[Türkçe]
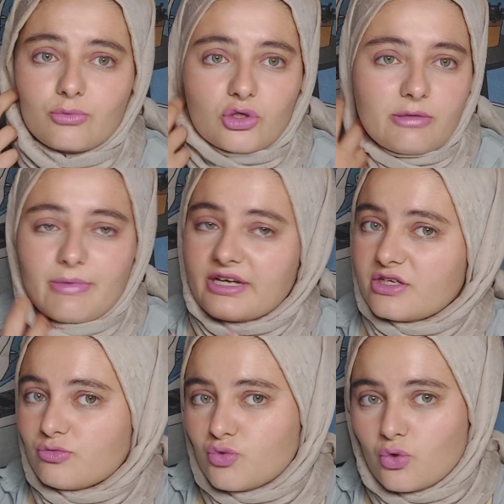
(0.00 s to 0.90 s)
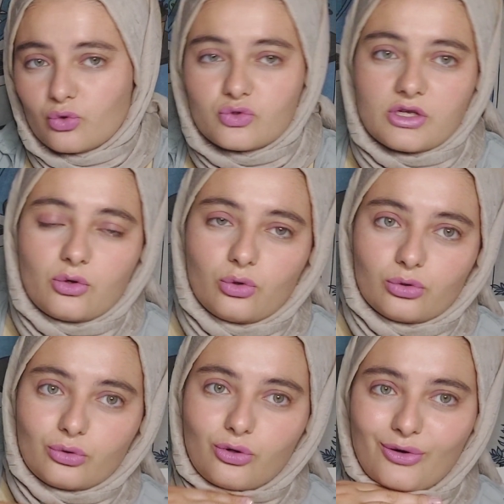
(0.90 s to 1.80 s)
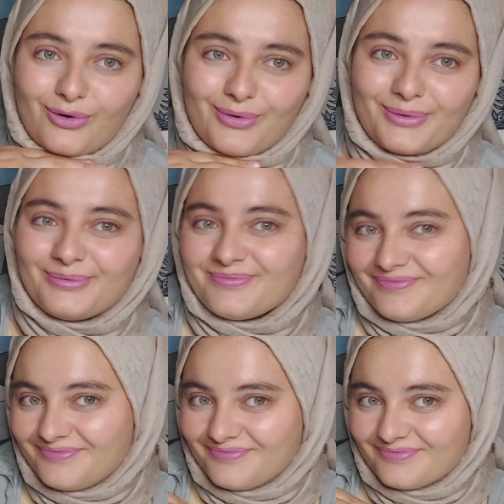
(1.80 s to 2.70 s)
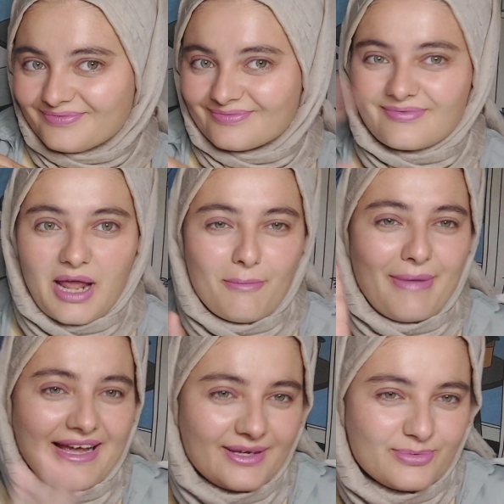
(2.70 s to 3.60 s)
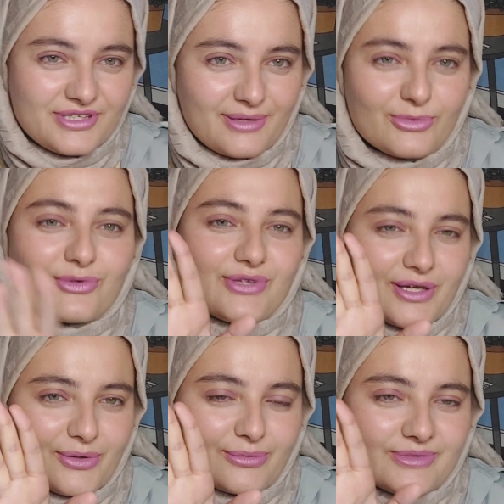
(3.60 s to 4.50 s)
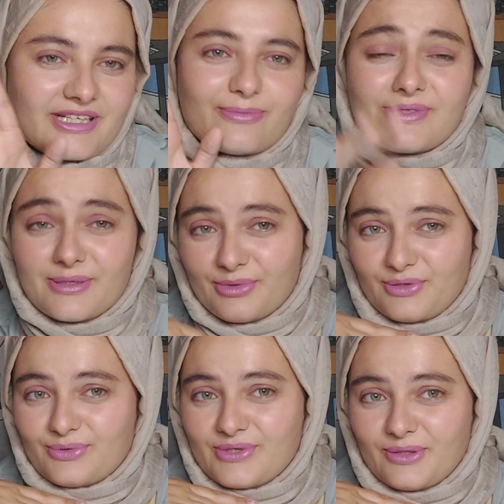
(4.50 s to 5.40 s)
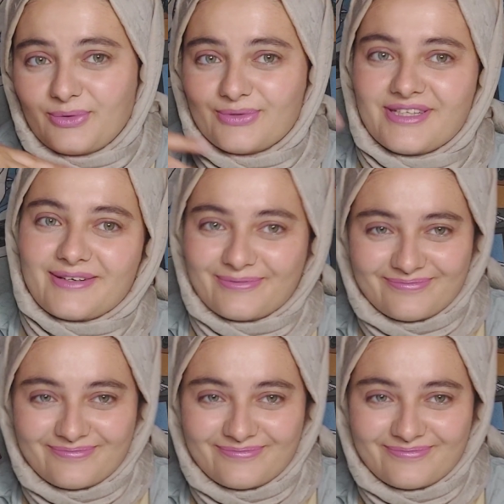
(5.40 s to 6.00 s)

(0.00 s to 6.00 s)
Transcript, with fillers: bu arada makyajım çok güzel oldu. Ben yapacağım da güzel olmayacak mı? Tabii ki güzel olacak.